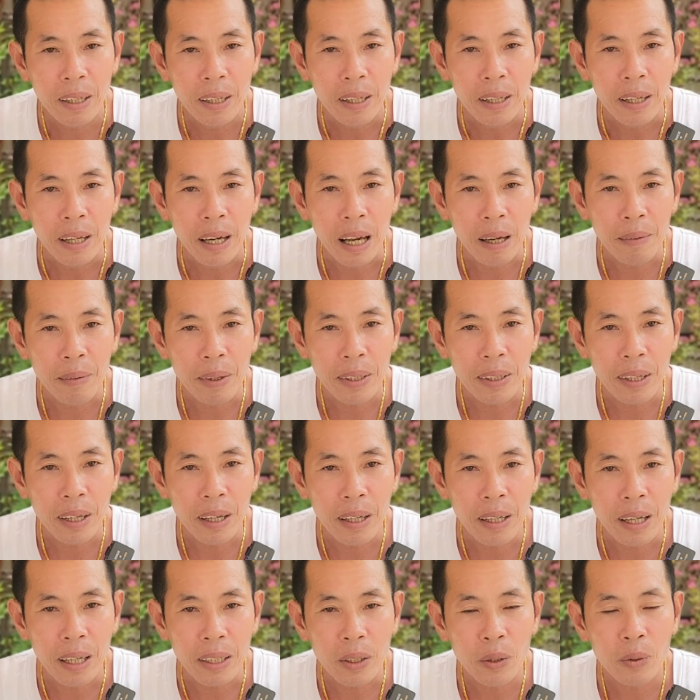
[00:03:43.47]
là bây
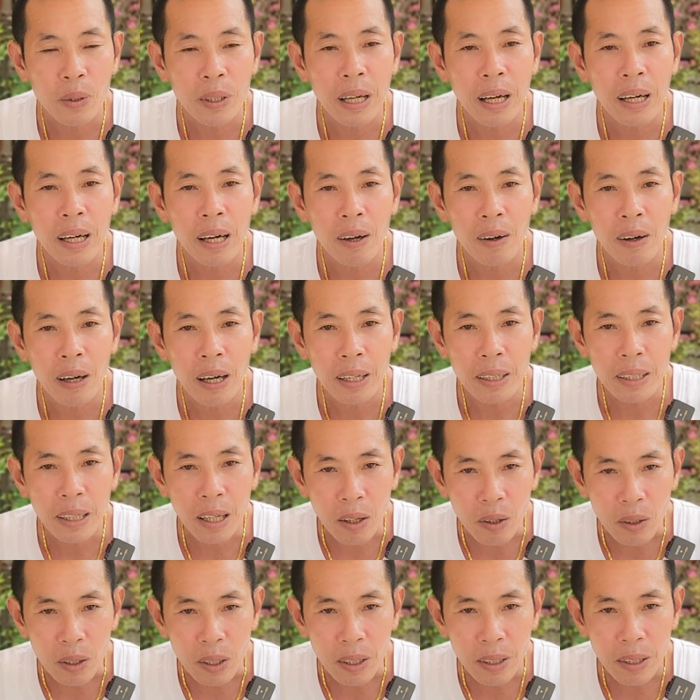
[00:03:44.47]
giờ là tôi đã lo hết
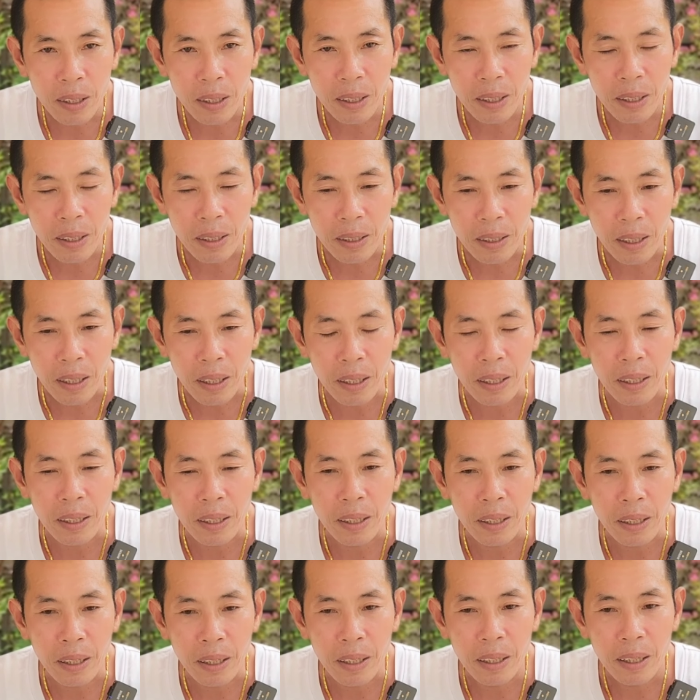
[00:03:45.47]
rồi
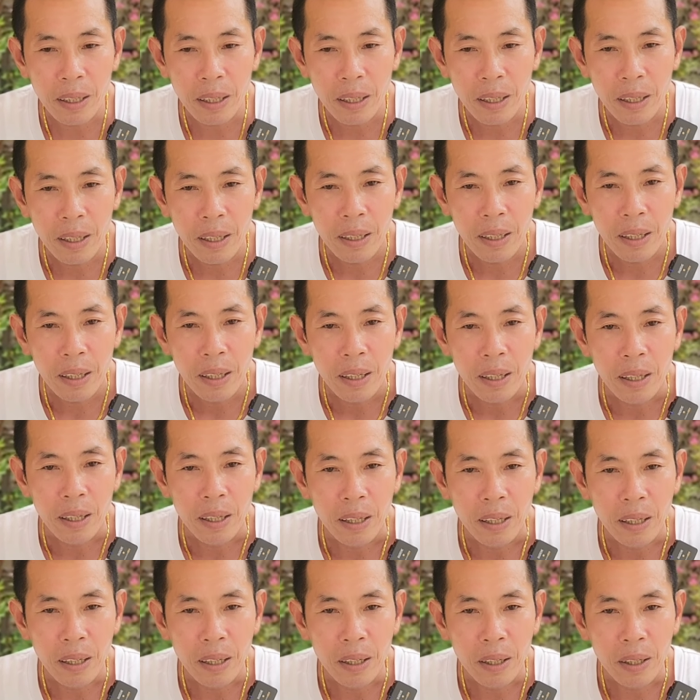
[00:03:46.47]
thì
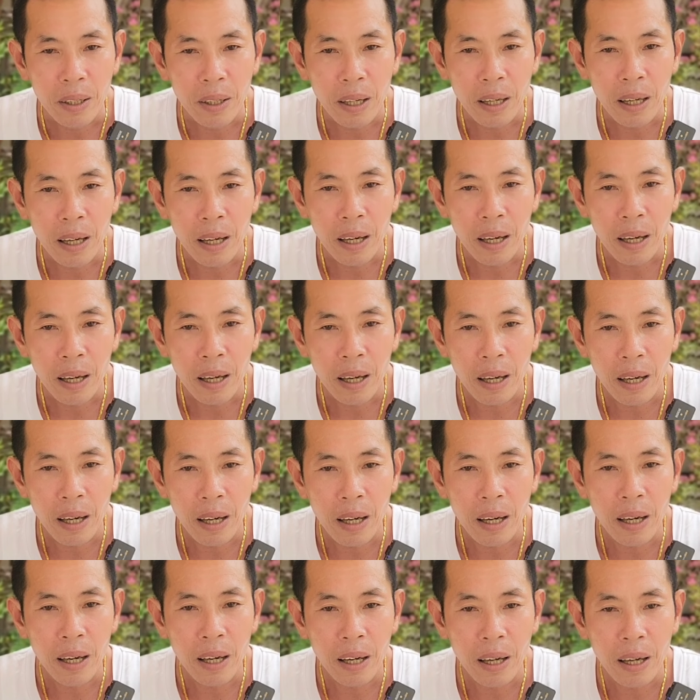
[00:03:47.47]
thì uh,
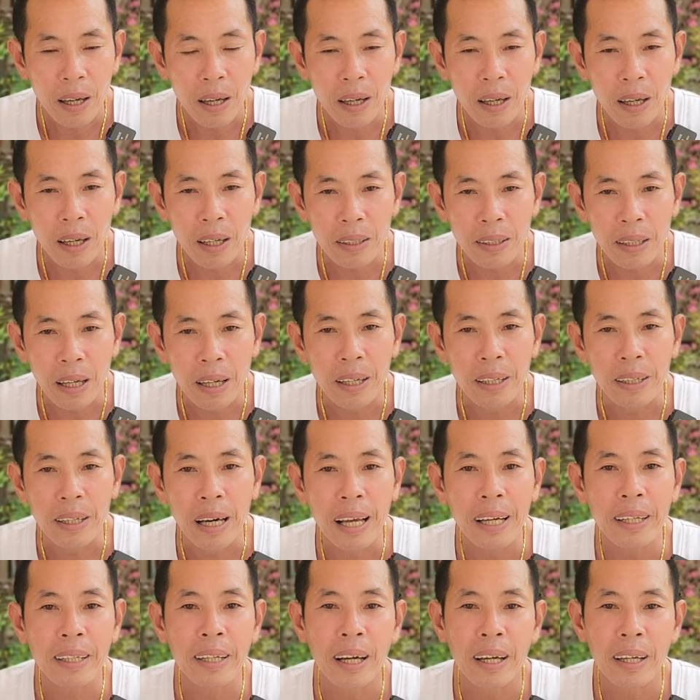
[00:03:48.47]
từ
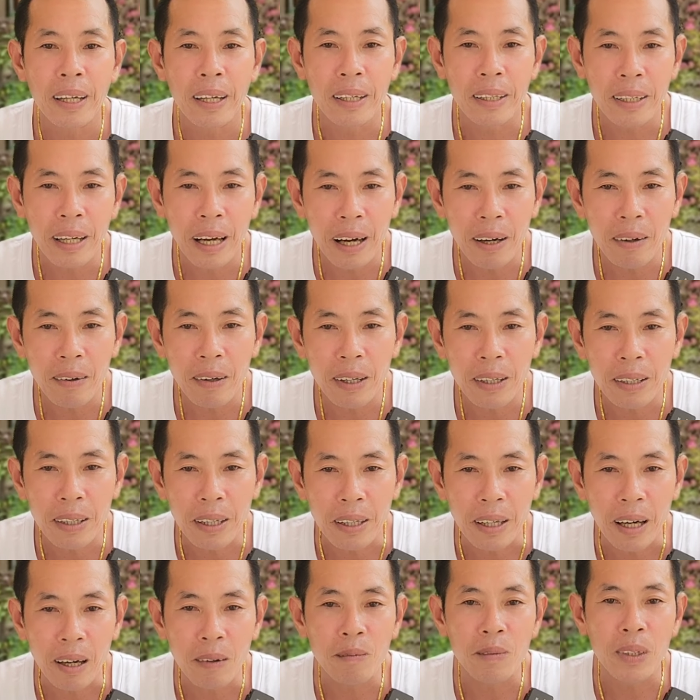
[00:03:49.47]
đây trở về sau á,
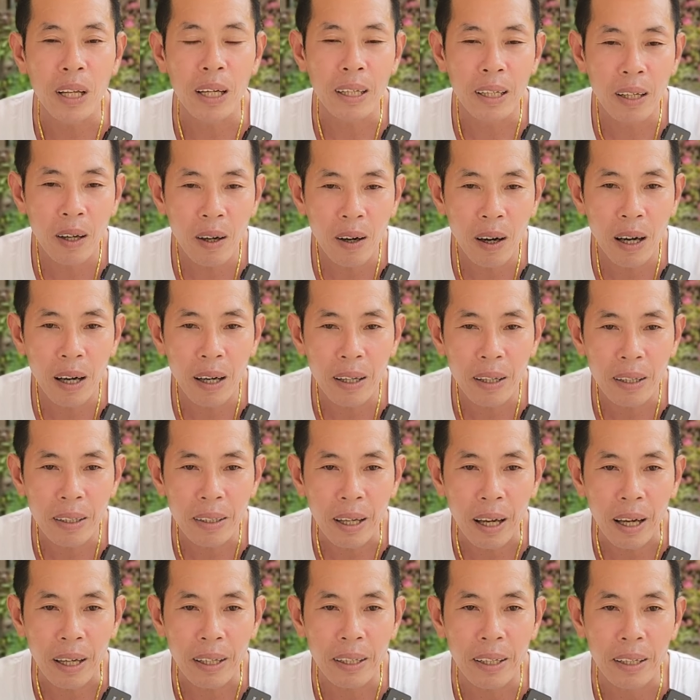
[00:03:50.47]
thì ông tự lo
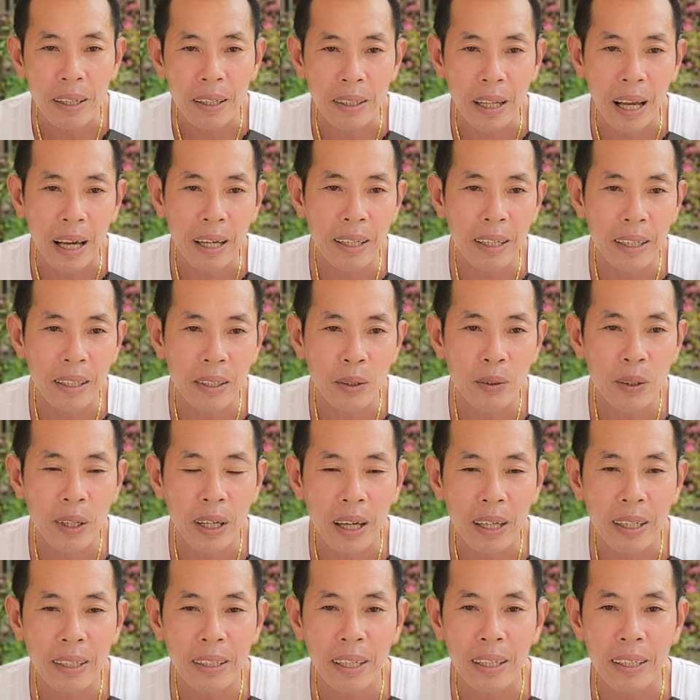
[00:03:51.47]
tại vì tại vì tôi
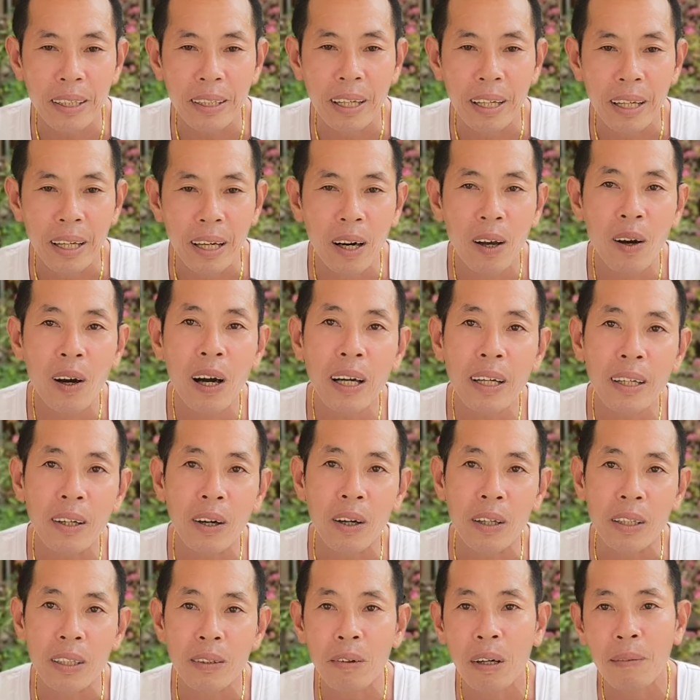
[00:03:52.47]
gửi tiền về lo hết
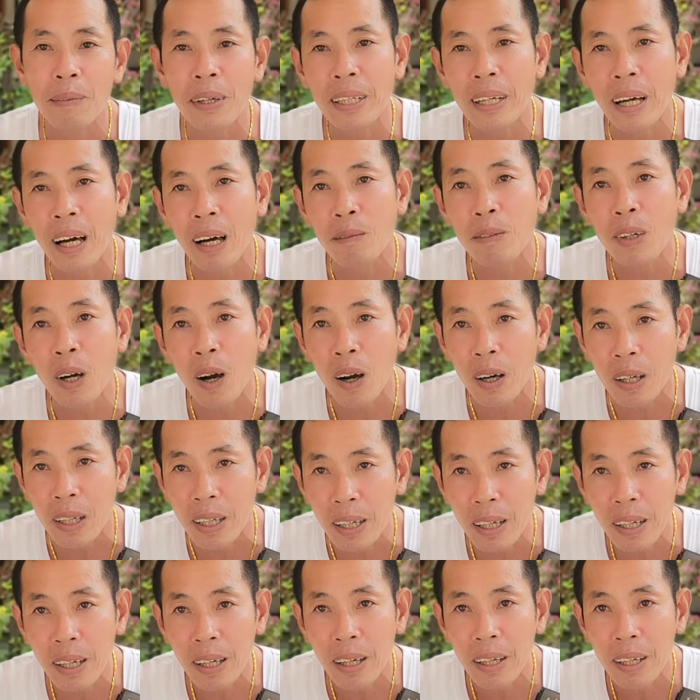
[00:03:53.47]
rồi nhưng mà bây giờ không còn
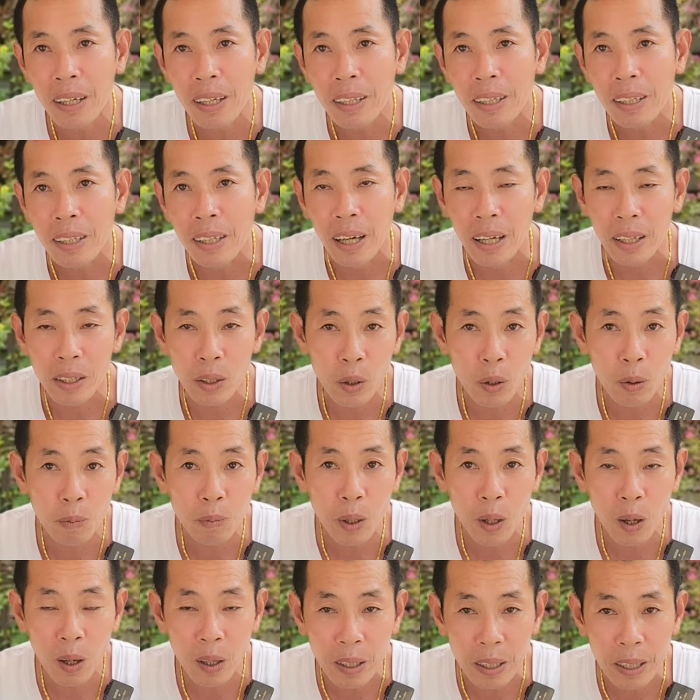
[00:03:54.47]
nữa giờ tôi
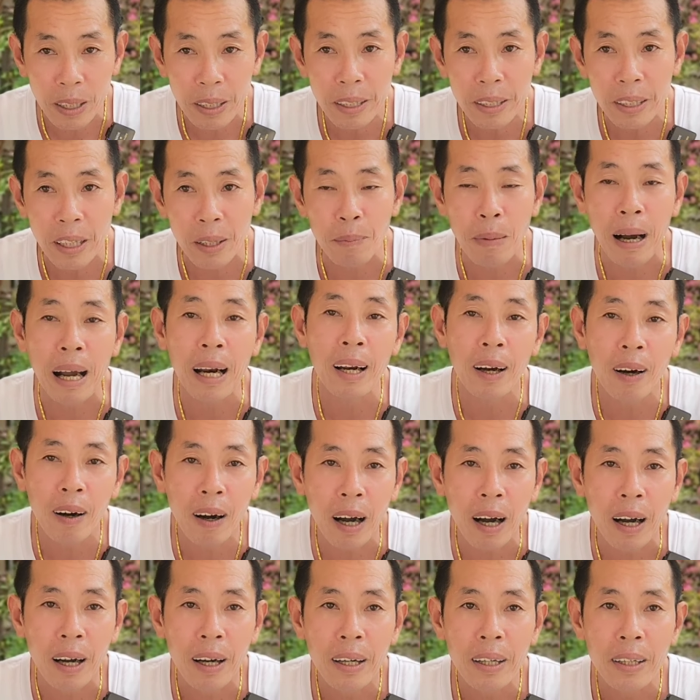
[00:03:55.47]
không lo nữa thì bả
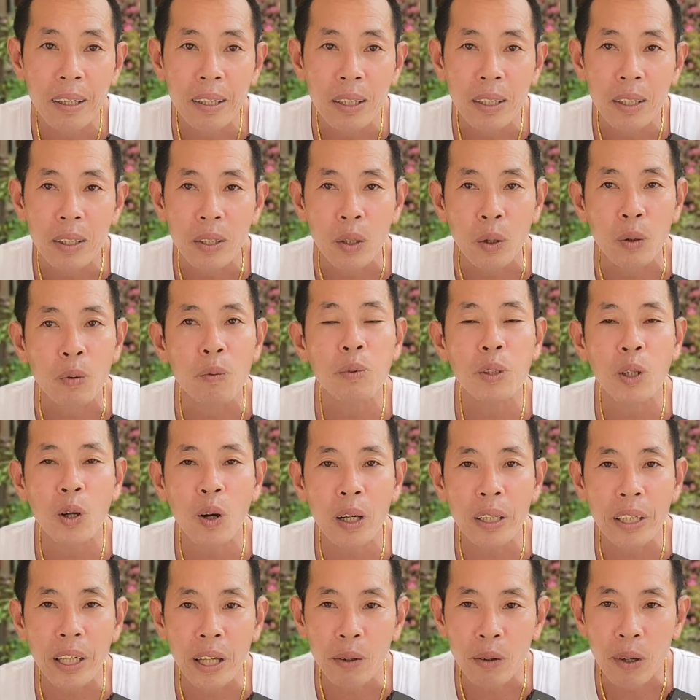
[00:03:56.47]
lo tôi cũng
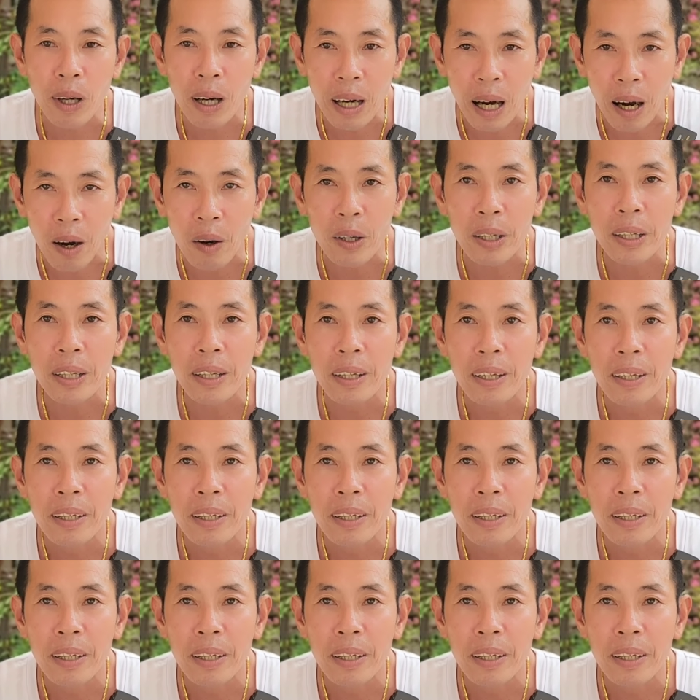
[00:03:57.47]
cho nhiều cơ hội